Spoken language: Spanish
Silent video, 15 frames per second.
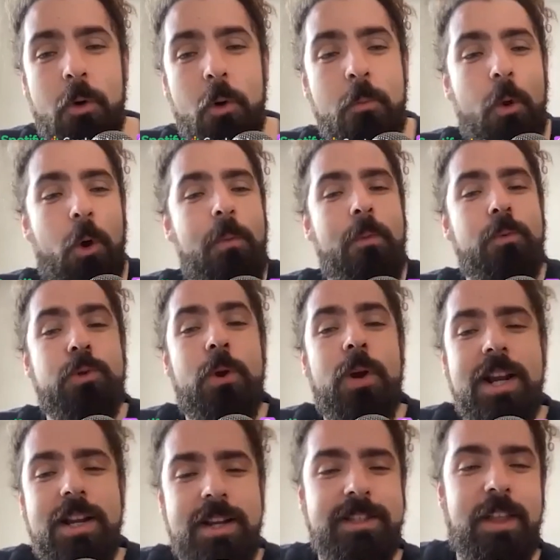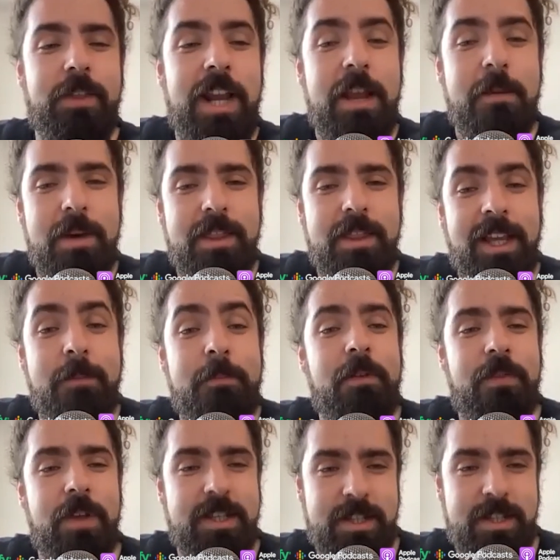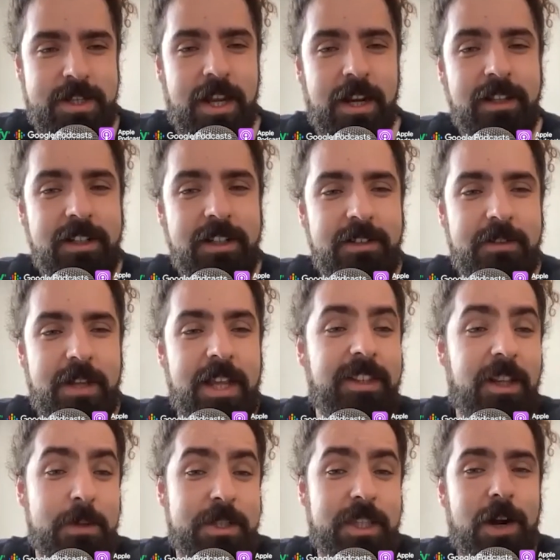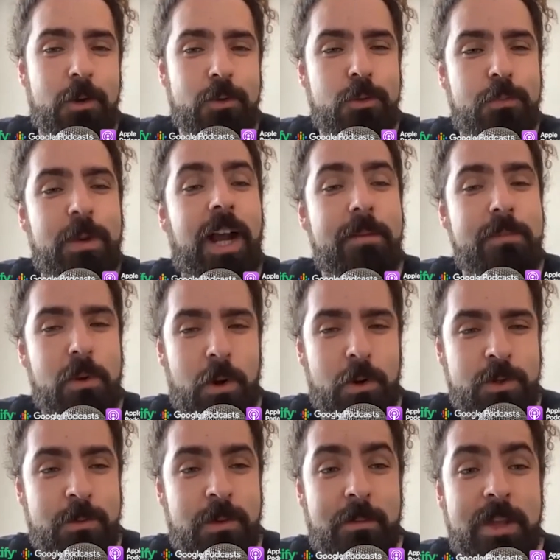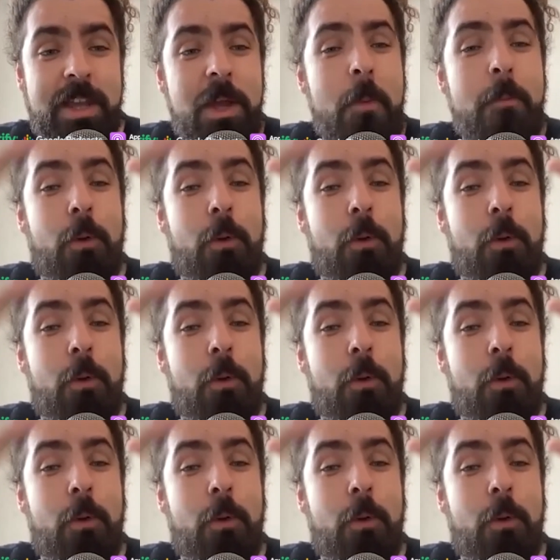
un poco me pusieron en este dilema de qué prefieres hacer, entrevistar a los de Oppenheimer o a los de Barbie.